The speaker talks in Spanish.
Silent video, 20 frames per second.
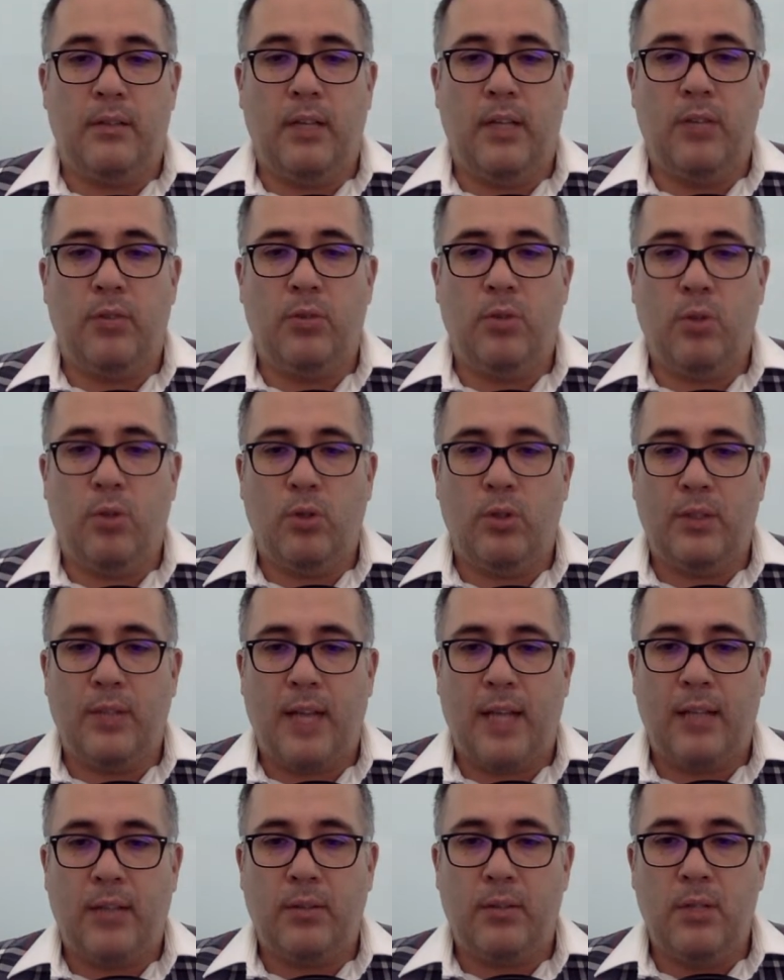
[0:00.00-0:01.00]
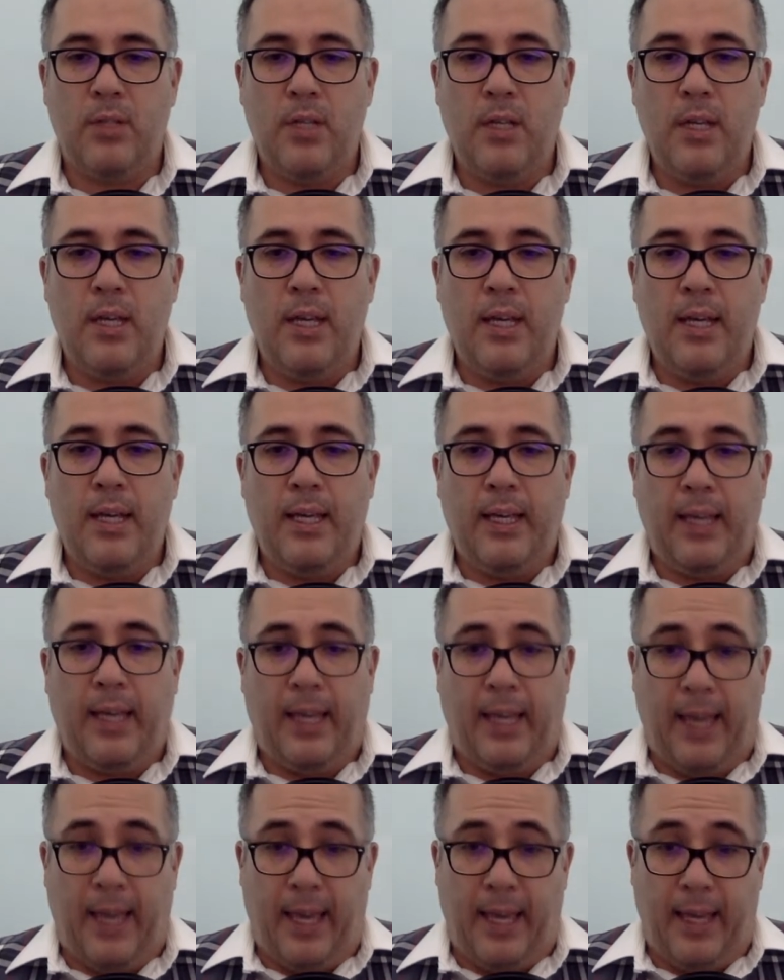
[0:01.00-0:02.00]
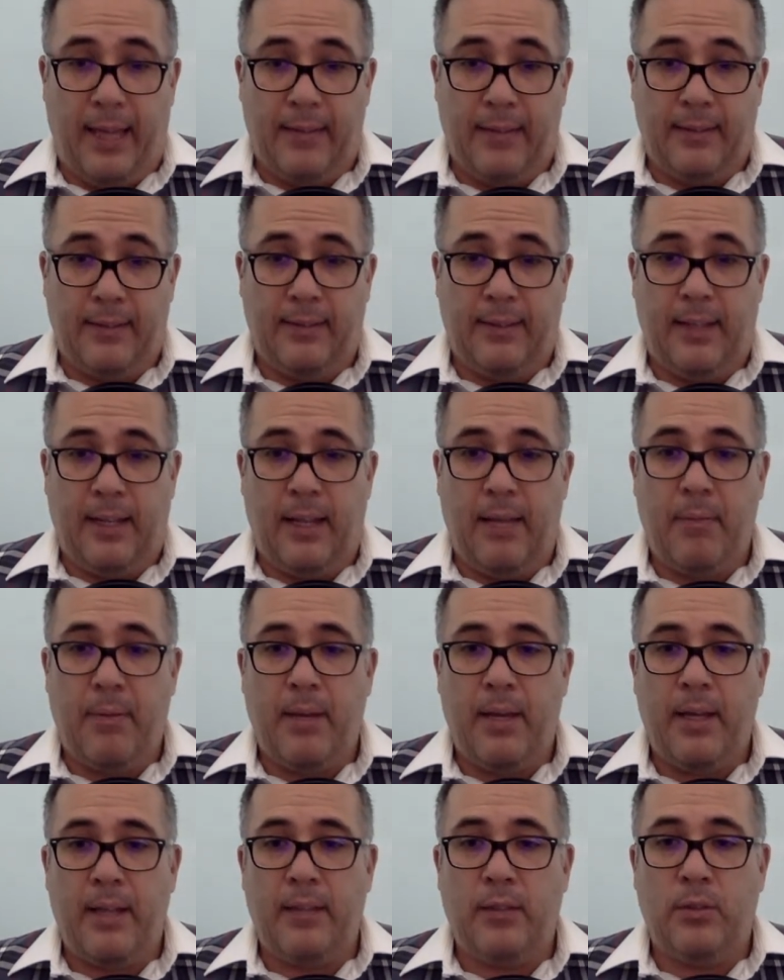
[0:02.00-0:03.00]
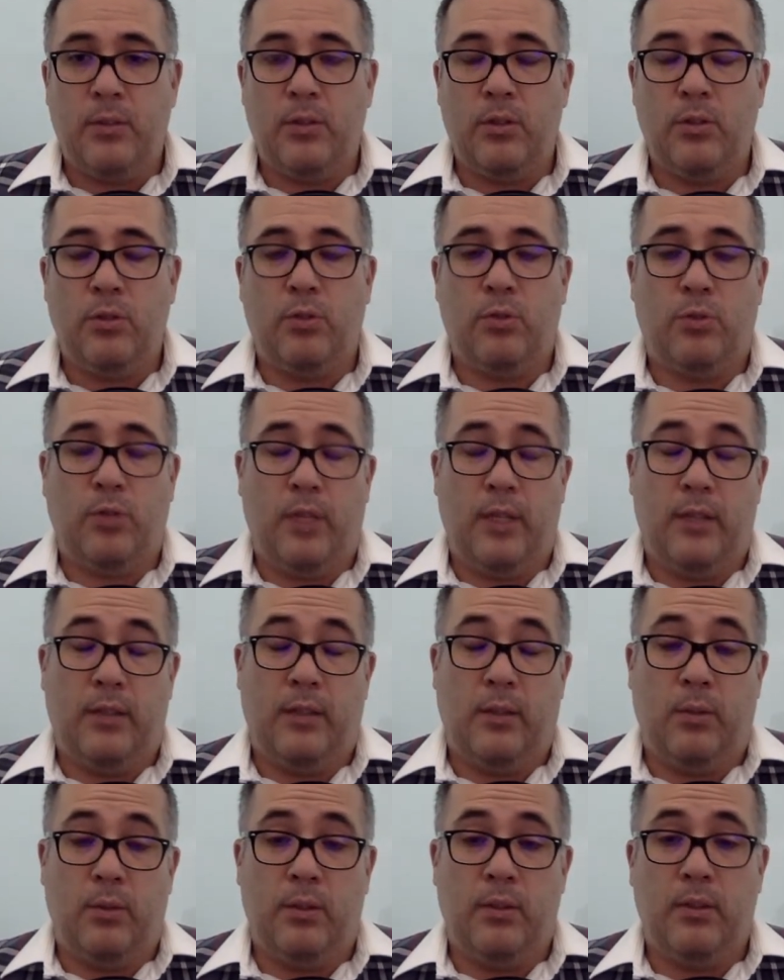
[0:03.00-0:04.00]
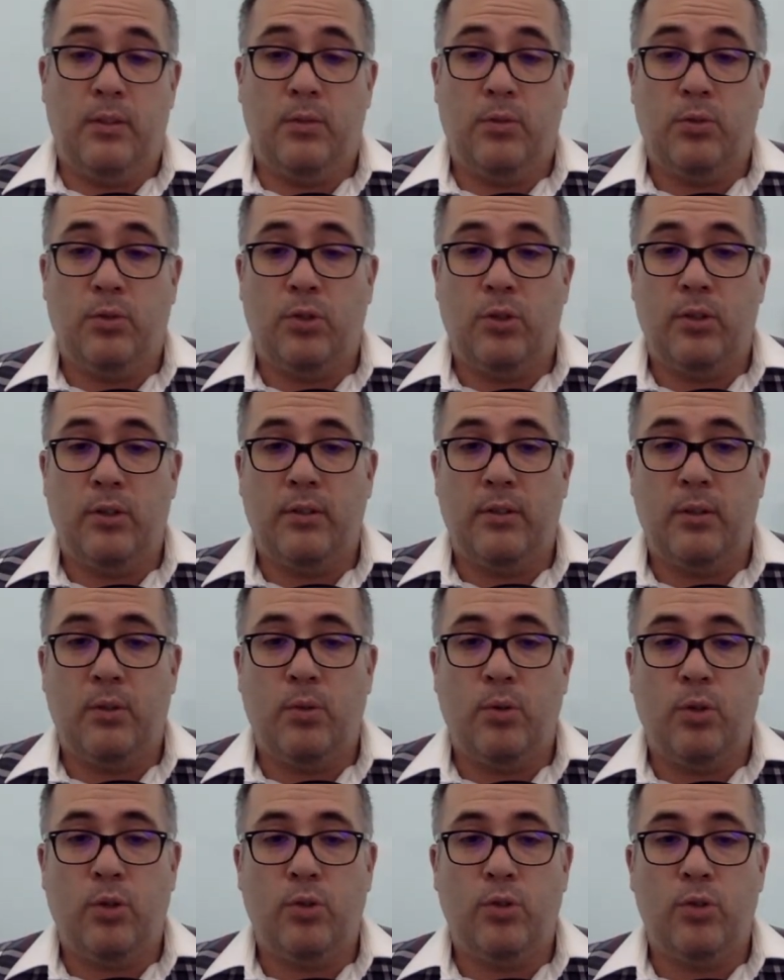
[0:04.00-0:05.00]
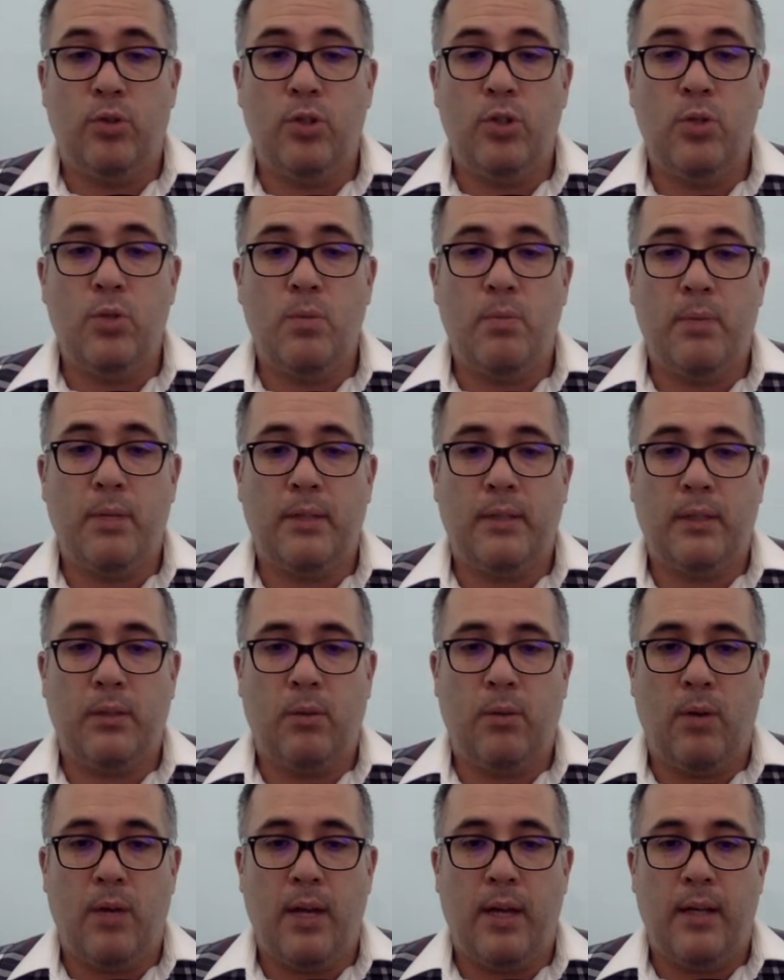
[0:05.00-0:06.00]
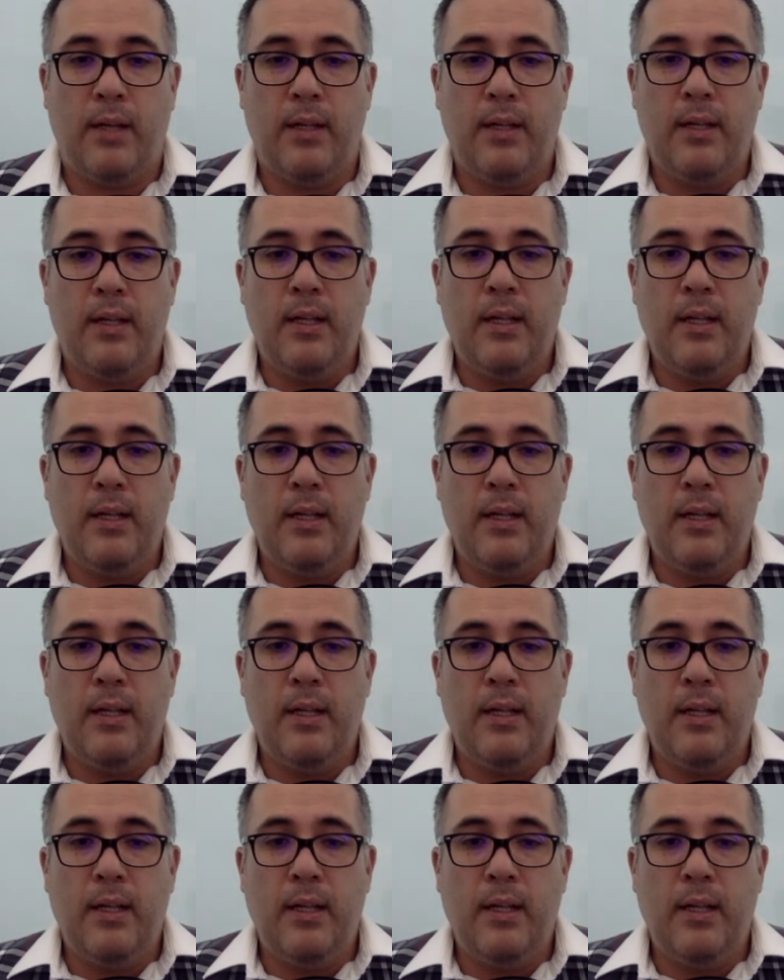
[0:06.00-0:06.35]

Es un contrato que se celebra entre una, entre una institución de seguros y un particular.